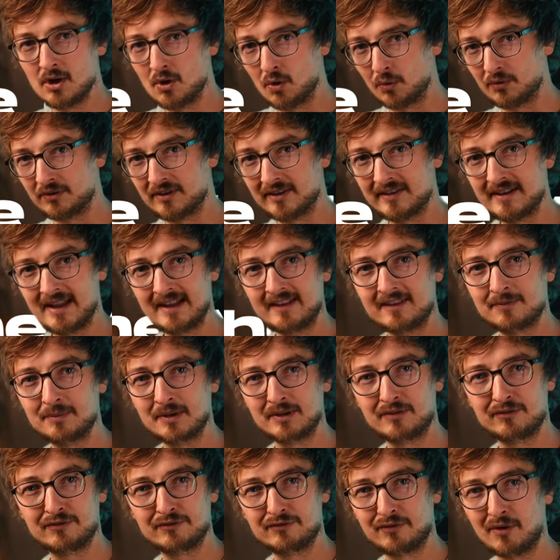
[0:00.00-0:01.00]
Unser Netz
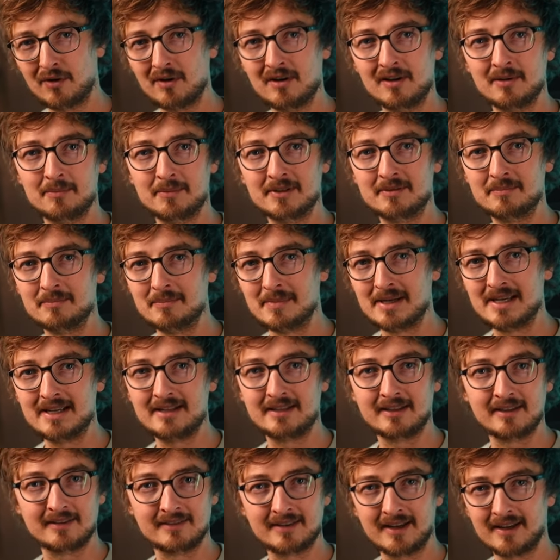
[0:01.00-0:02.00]
wird voller mit
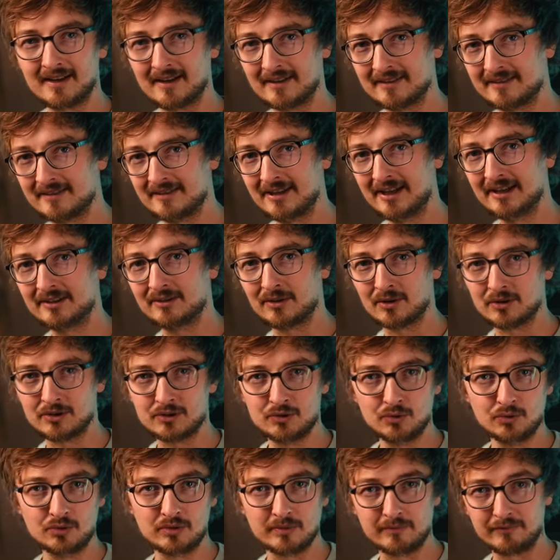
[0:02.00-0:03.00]
Medien. Denk an TikTok,
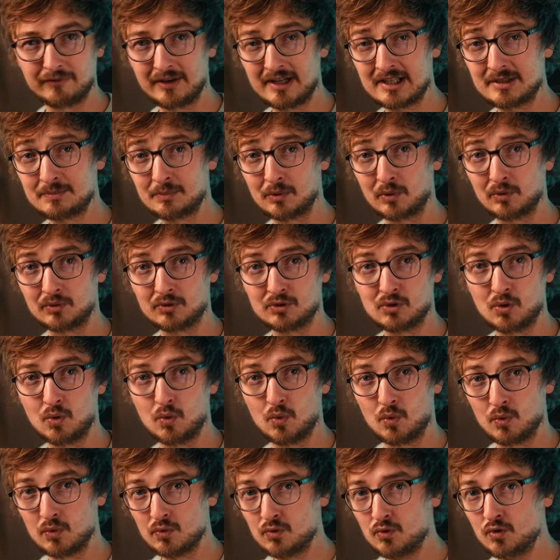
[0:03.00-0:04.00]
YouTube, Facebook und
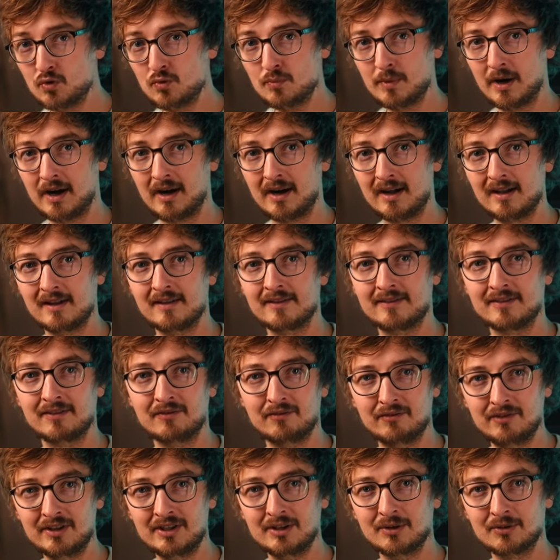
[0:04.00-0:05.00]
Co. Überall
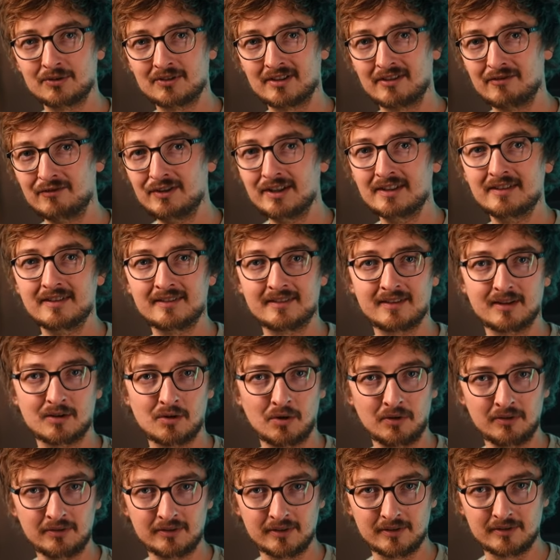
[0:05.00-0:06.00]
sind Videos der wichtigste
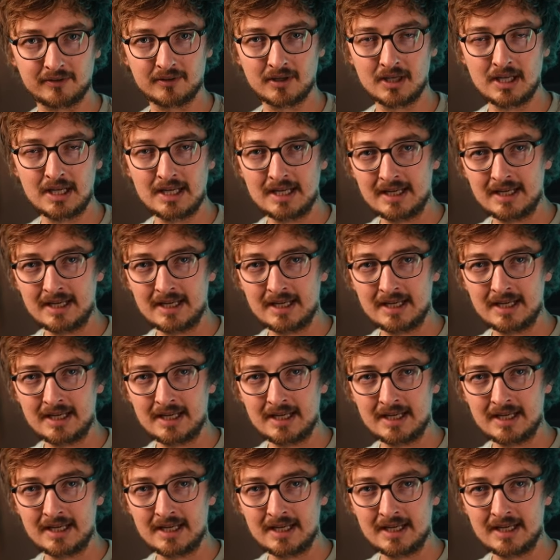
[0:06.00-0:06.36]
Content.